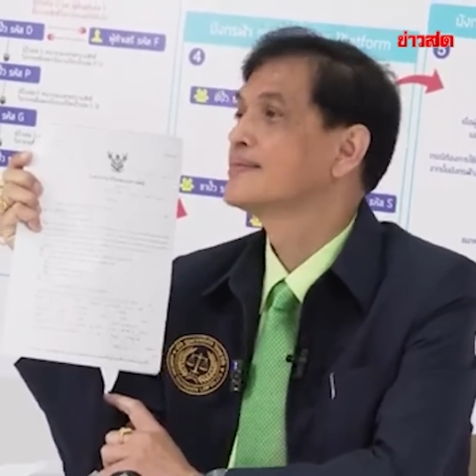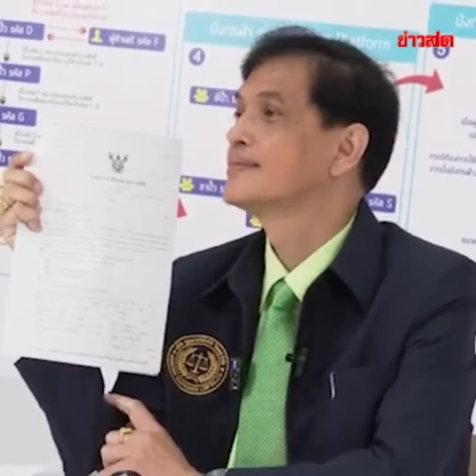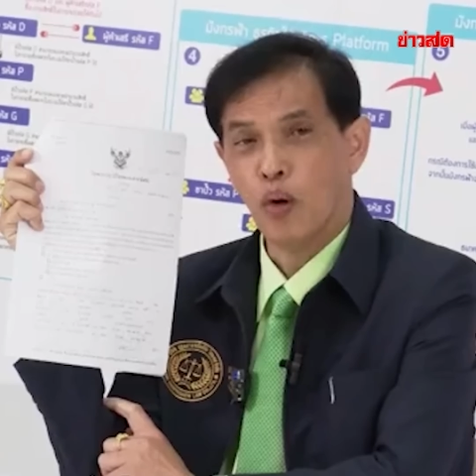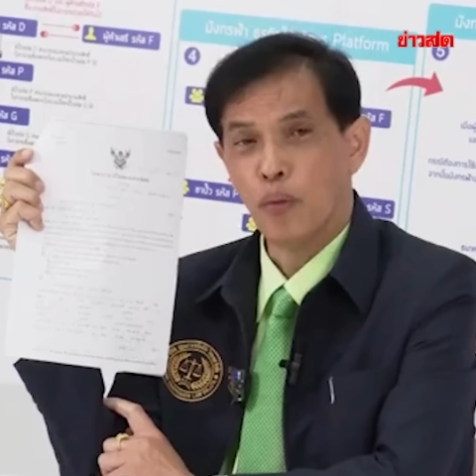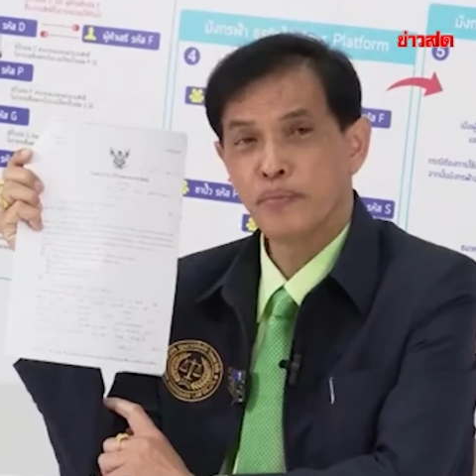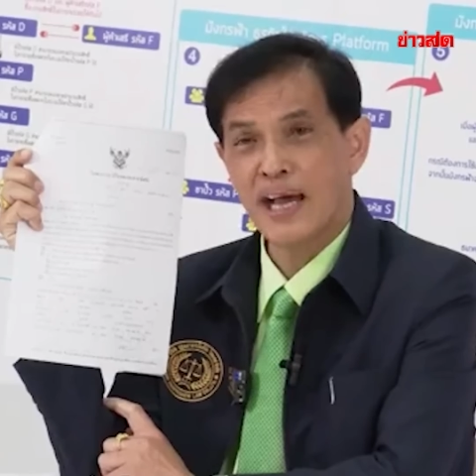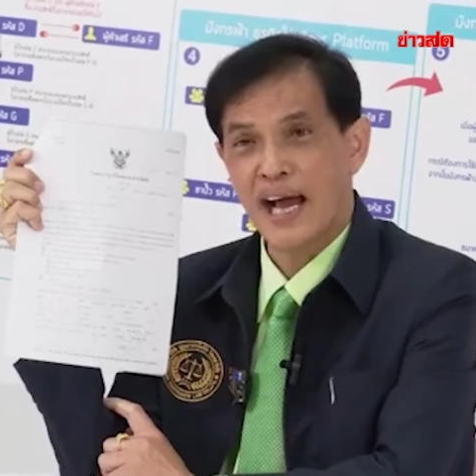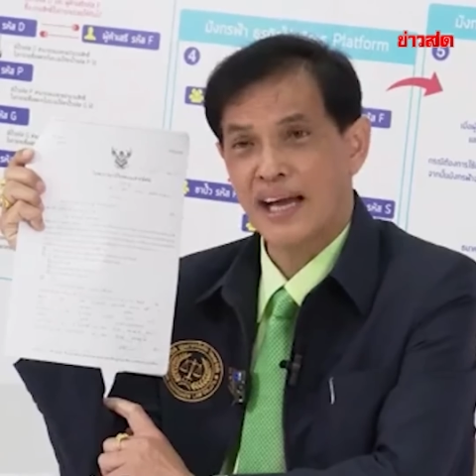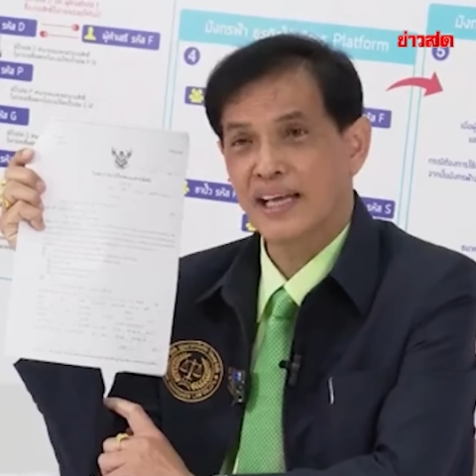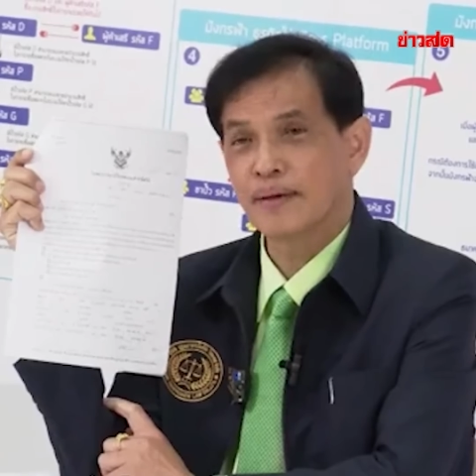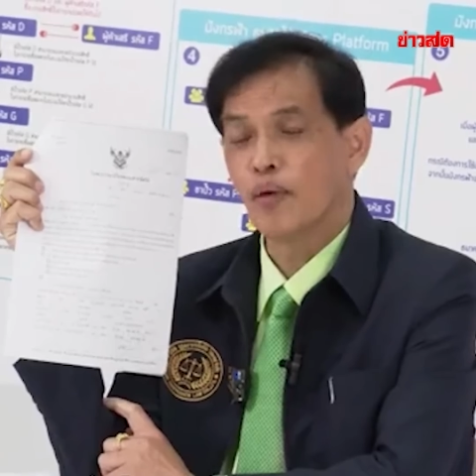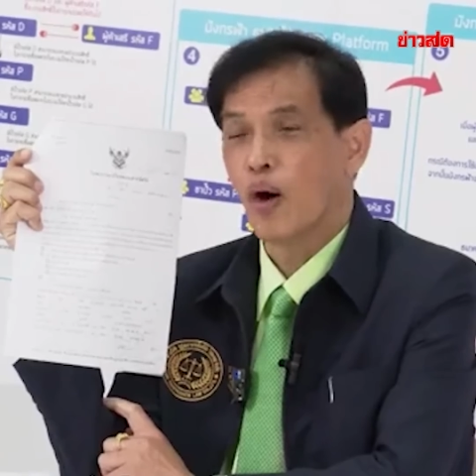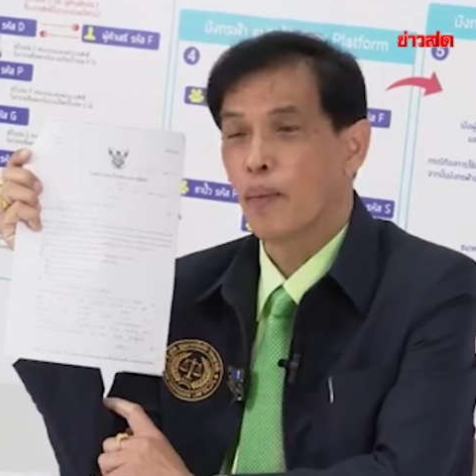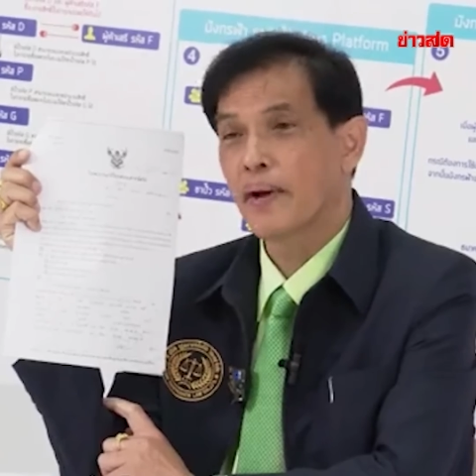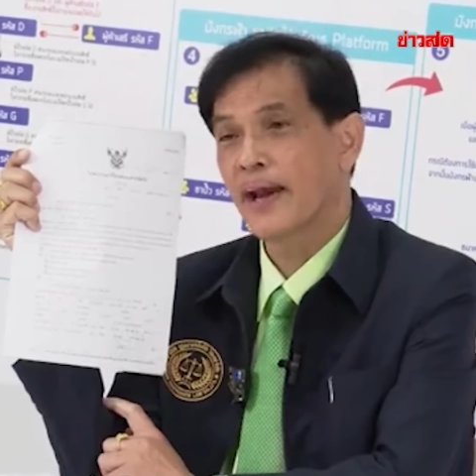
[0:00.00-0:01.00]
ผมอยากจะ
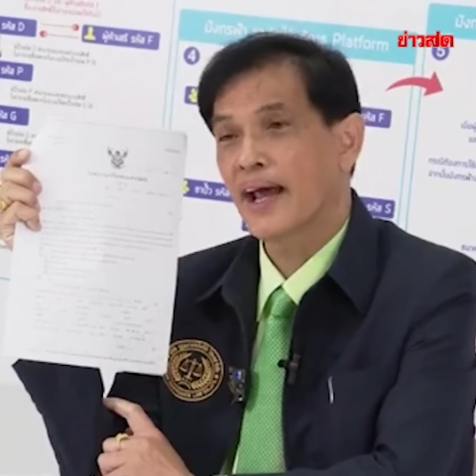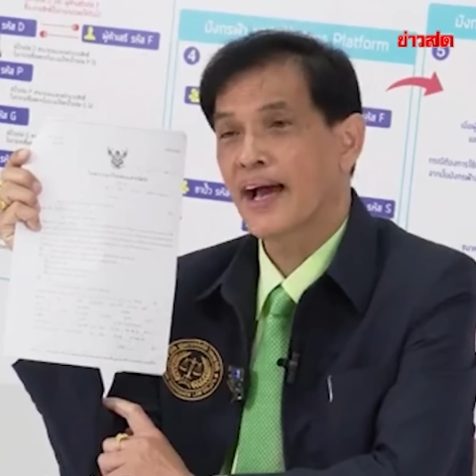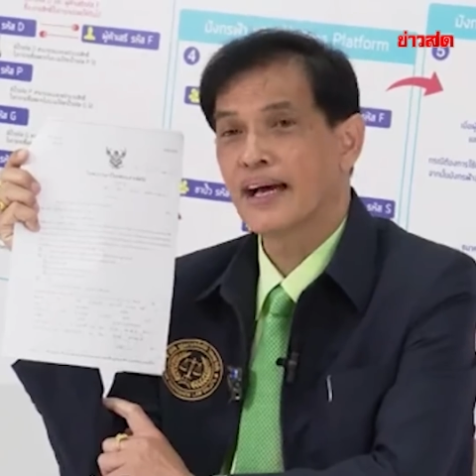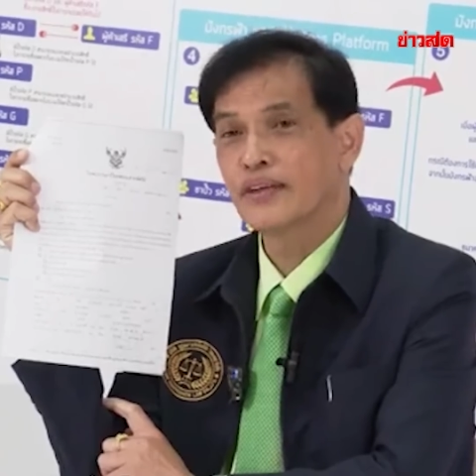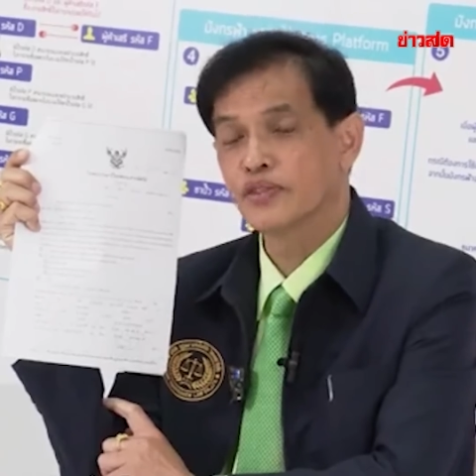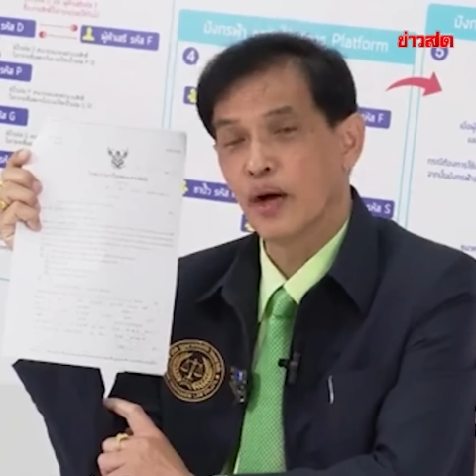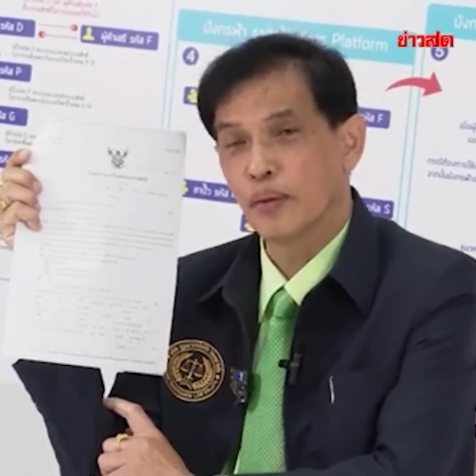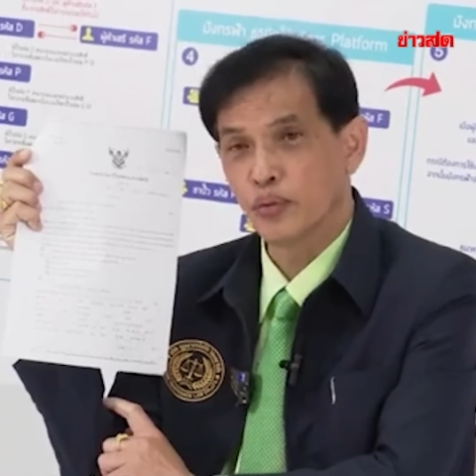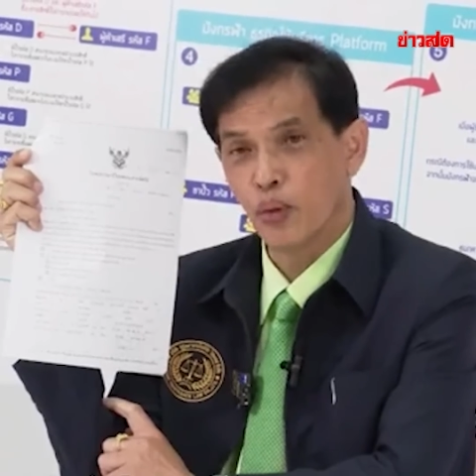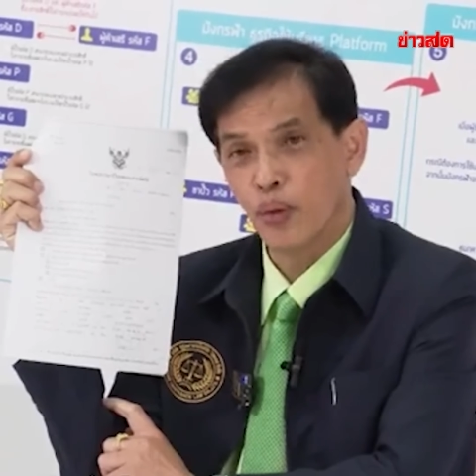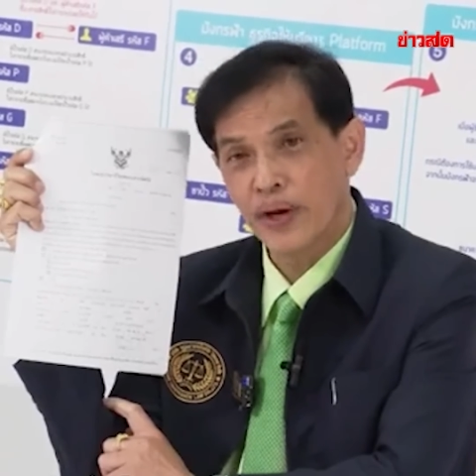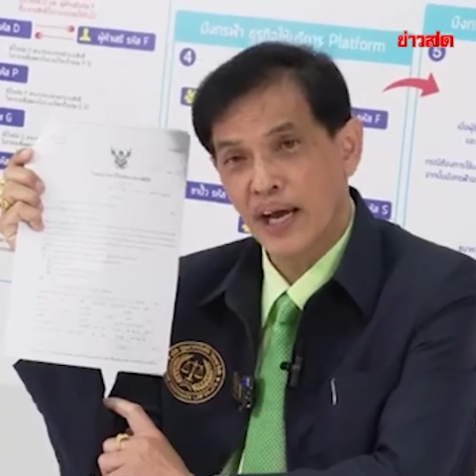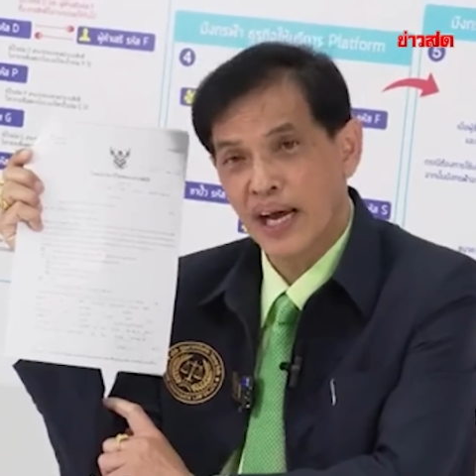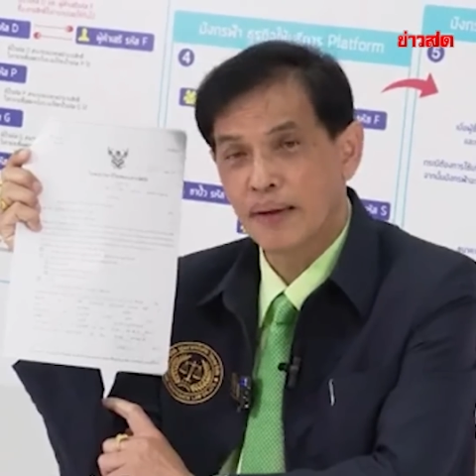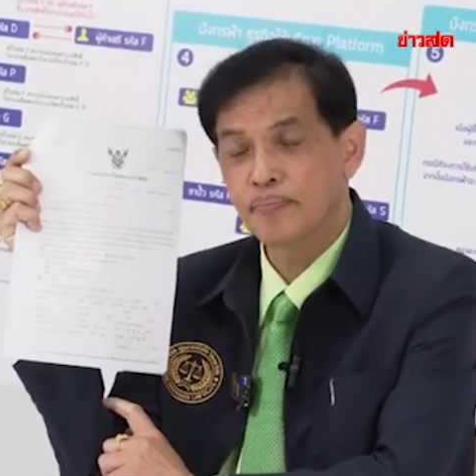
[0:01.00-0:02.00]
บอกพนักงานสอบสวน
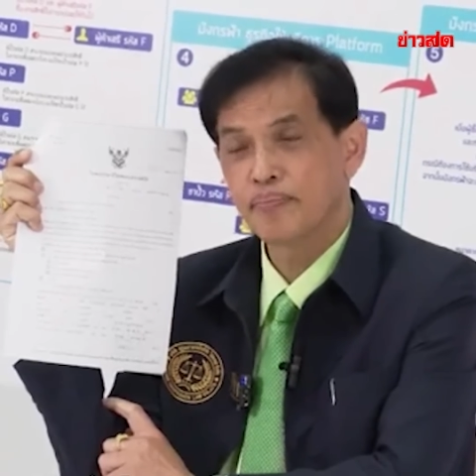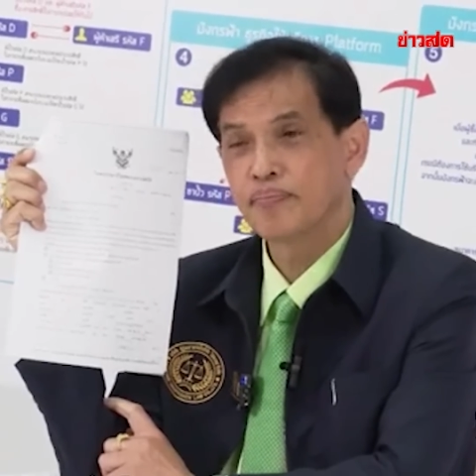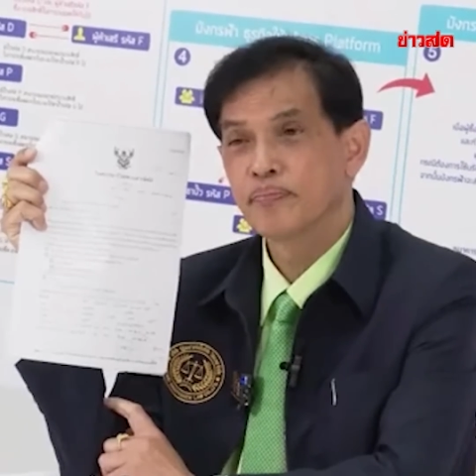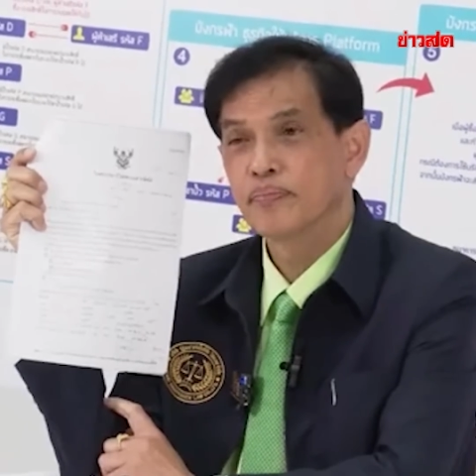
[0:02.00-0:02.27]
นะครับ